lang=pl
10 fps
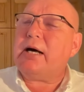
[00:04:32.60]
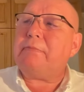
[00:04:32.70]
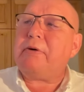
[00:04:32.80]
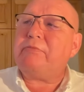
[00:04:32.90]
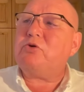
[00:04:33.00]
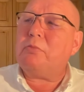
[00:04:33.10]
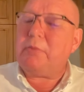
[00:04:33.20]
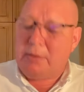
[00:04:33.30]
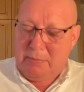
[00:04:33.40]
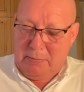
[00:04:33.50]
pewną
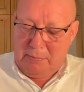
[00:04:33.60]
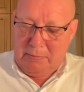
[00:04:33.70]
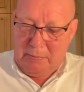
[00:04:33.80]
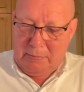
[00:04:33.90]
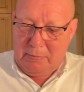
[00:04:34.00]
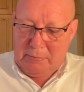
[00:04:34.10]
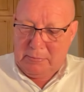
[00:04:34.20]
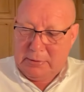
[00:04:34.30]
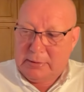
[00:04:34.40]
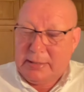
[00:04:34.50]

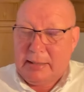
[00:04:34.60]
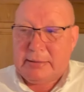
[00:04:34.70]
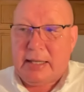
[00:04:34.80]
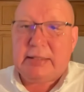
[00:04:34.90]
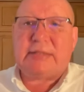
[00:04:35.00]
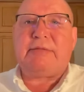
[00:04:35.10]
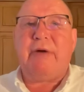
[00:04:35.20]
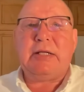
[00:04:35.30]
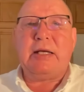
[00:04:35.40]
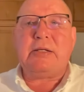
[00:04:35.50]
na, na
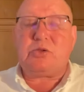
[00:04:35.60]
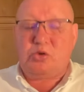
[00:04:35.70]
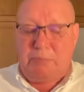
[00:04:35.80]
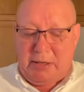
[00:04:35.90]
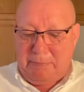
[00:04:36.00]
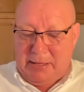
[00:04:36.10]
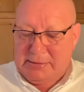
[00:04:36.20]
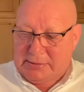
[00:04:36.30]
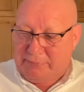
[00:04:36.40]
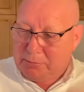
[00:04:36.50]
nazywanie superpaństwem,